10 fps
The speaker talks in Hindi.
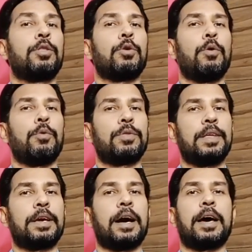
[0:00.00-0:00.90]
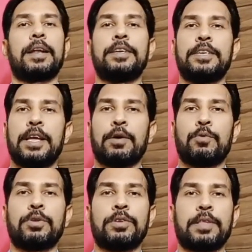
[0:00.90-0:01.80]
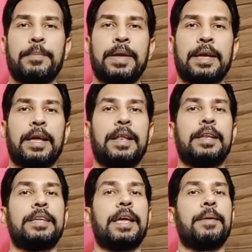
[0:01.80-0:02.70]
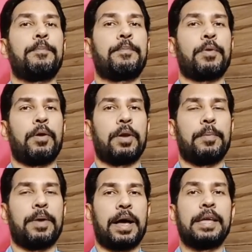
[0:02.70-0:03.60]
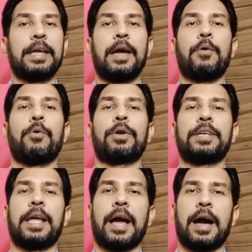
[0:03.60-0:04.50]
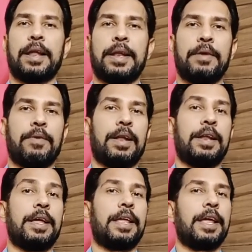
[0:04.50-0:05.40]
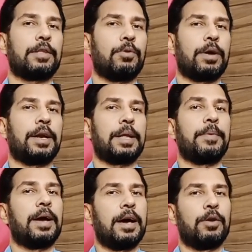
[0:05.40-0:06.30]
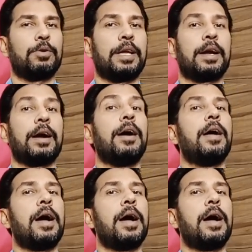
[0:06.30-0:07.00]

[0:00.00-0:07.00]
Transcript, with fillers: तो उसी कारण ये कुछ समय के लिए प्रॉब्लम आई है और ये आने वाले एक दो घंटे में हल हो जाएगा